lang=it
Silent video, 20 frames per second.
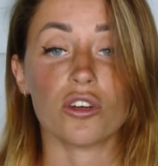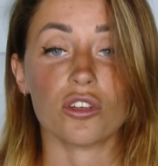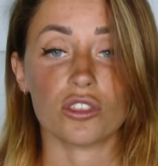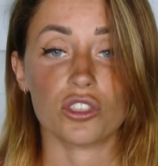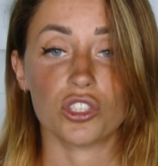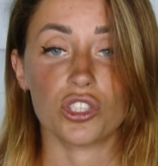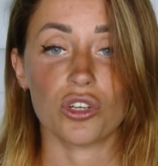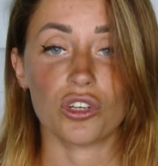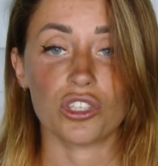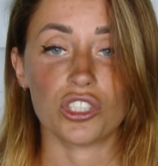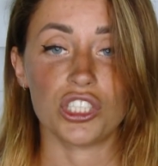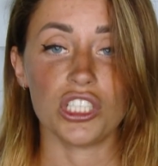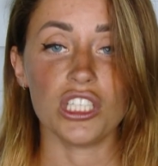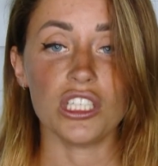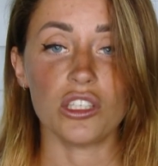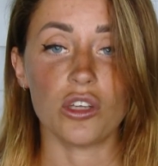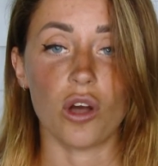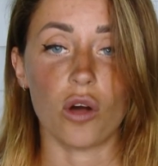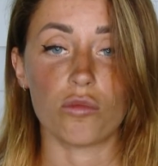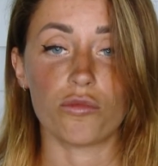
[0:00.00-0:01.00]

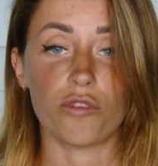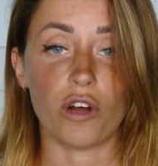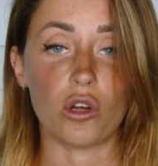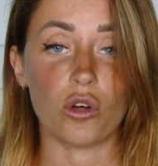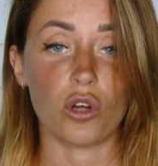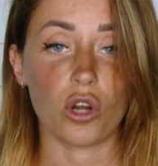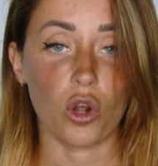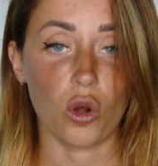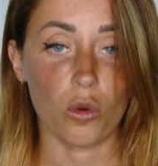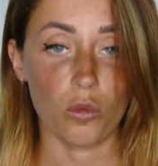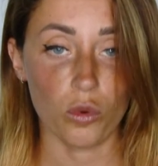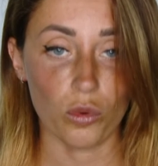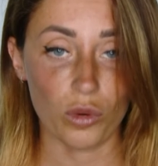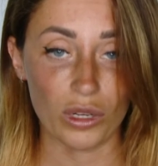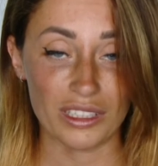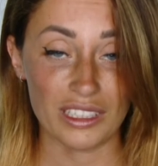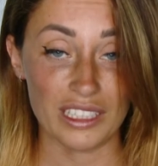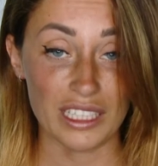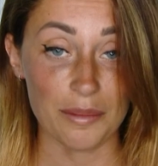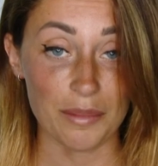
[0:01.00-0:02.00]
Giorginio ha un valore
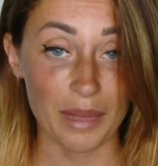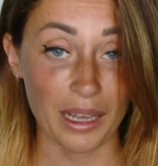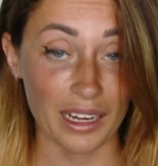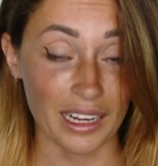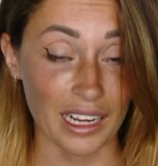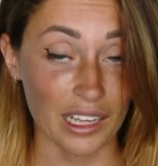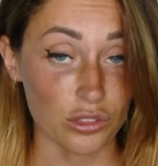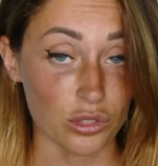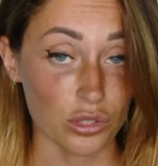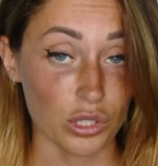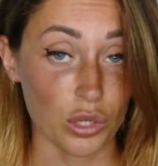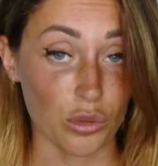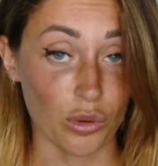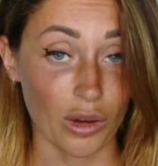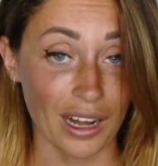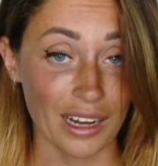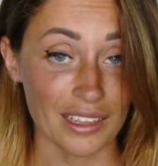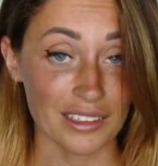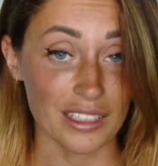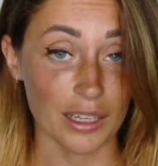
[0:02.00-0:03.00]
comunque di mercato di
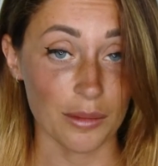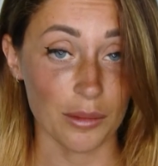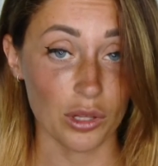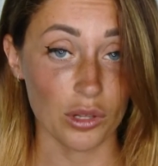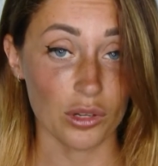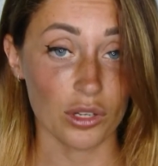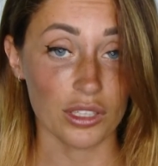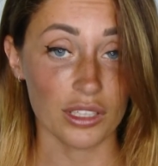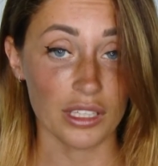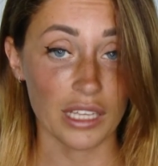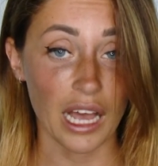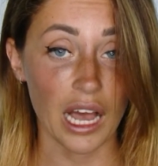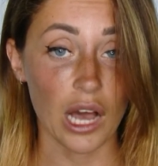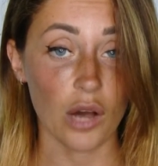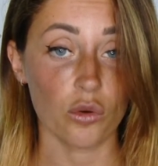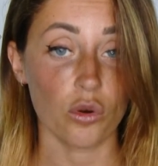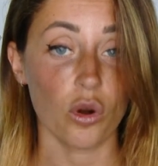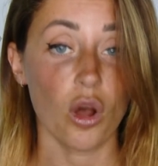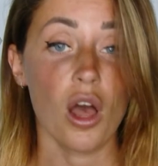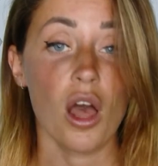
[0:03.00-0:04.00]
40 milioni di
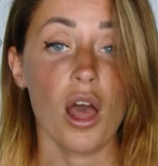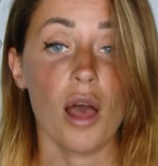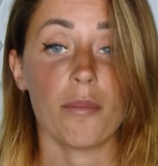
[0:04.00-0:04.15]
euro,